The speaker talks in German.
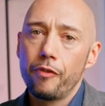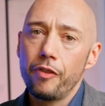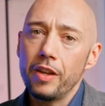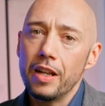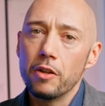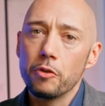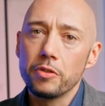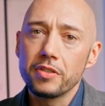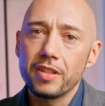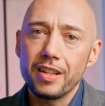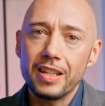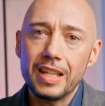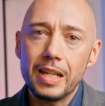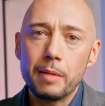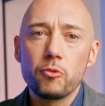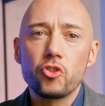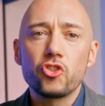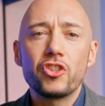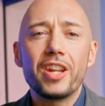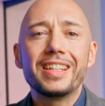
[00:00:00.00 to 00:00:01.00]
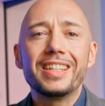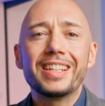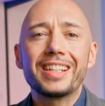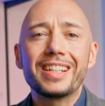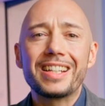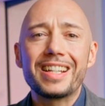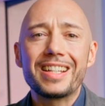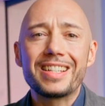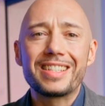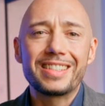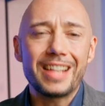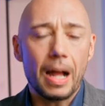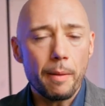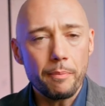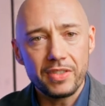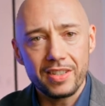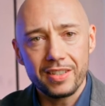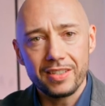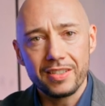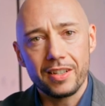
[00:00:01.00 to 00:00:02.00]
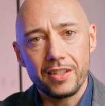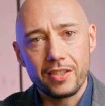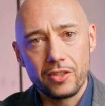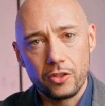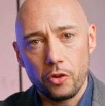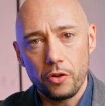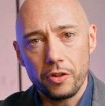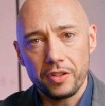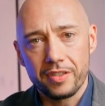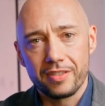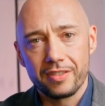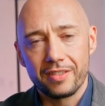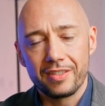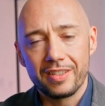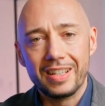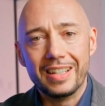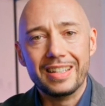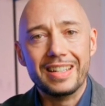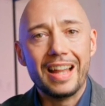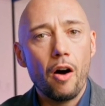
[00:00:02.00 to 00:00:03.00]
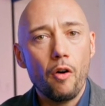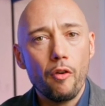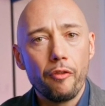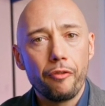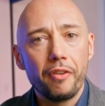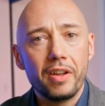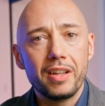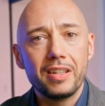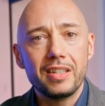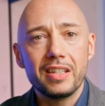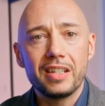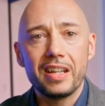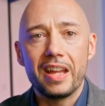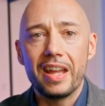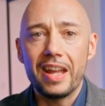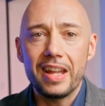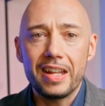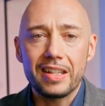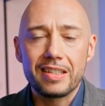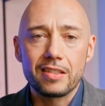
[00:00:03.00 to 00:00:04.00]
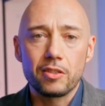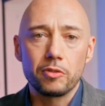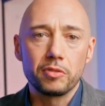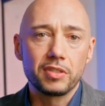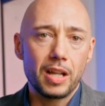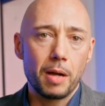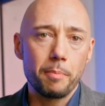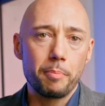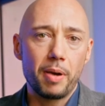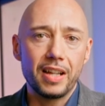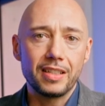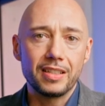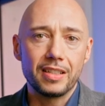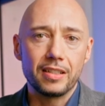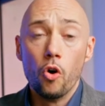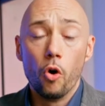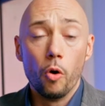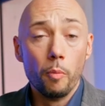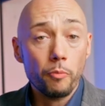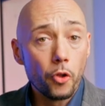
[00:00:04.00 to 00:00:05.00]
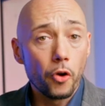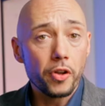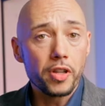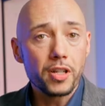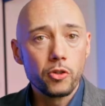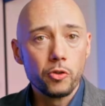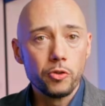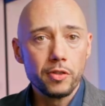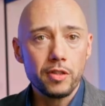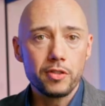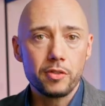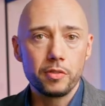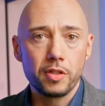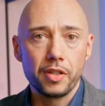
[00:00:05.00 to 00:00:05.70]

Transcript: Viele Unternehmen stecken ihre gesamten Ressourcen in aufwendige Ads und Kampagnen, um neue Kunden zu